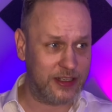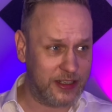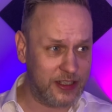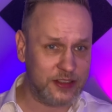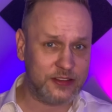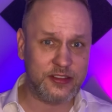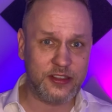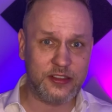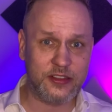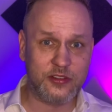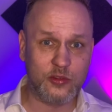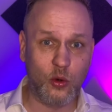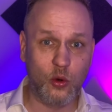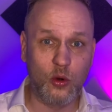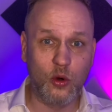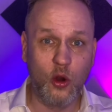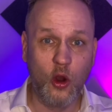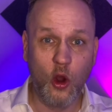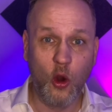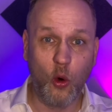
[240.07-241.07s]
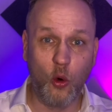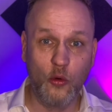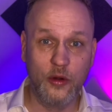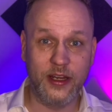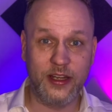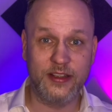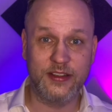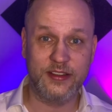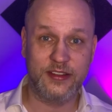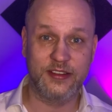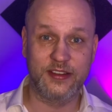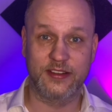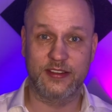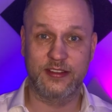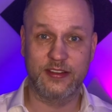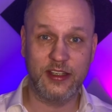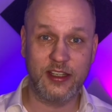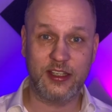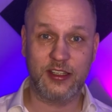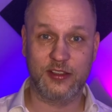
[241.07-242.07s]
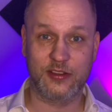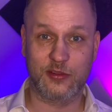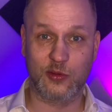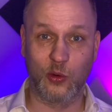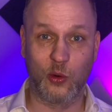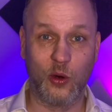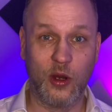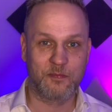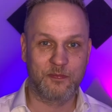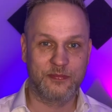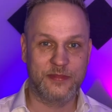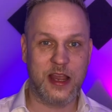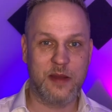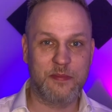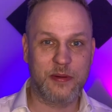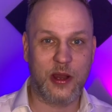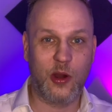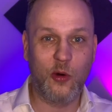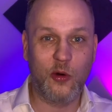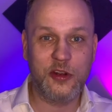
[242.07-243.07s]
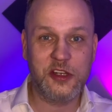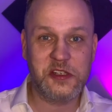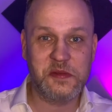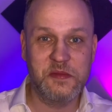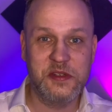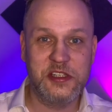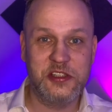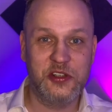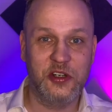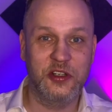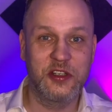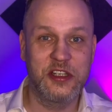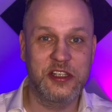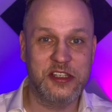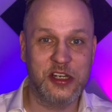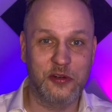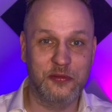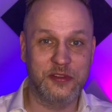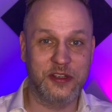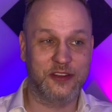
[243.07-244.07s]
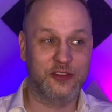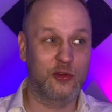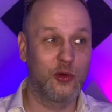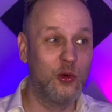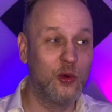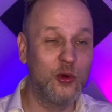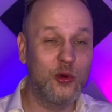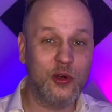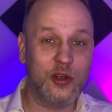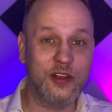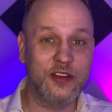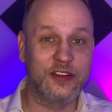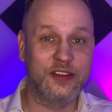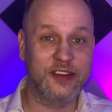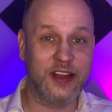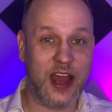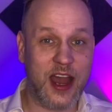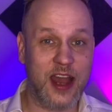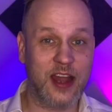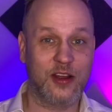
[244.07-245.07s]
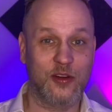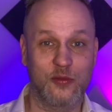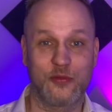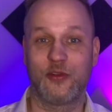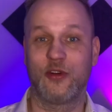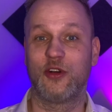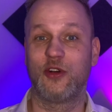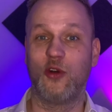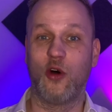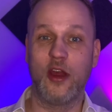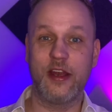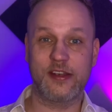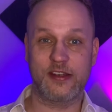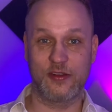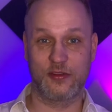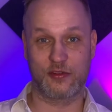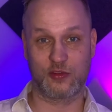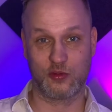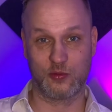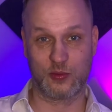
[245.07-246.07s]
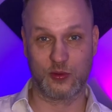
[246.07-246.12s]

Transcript: ist es so oder ist es nicht so. Da brauche ich mich doch nicht auf das Hörensagen von Leuten zu